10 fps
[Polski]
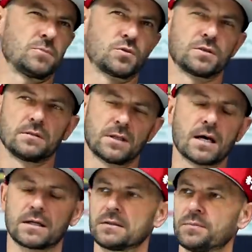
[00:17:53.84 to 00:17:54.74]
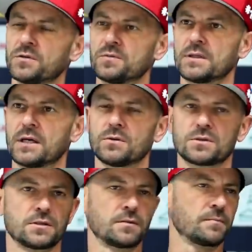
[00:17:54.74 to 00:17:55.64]
może tak,
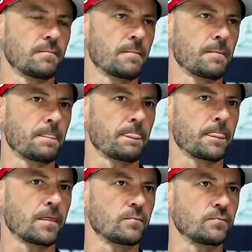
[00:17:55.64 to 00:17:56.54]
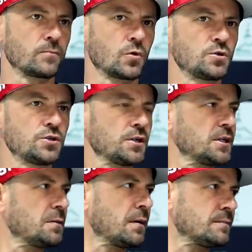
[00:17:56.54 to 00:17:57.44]
pozmieniało się. Mm, do
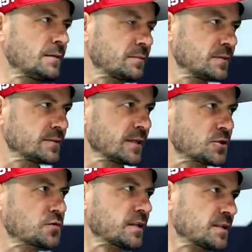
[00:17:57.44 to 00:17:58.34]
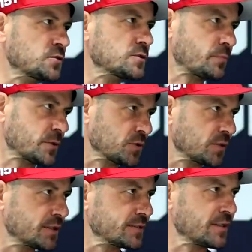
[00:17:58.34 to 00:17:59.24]
dzisiaj nie mam jakby za 3 czwarte sezonu
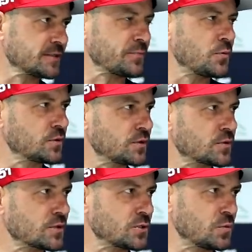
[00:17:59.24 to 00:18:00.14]
zapłacone za, za punkty, które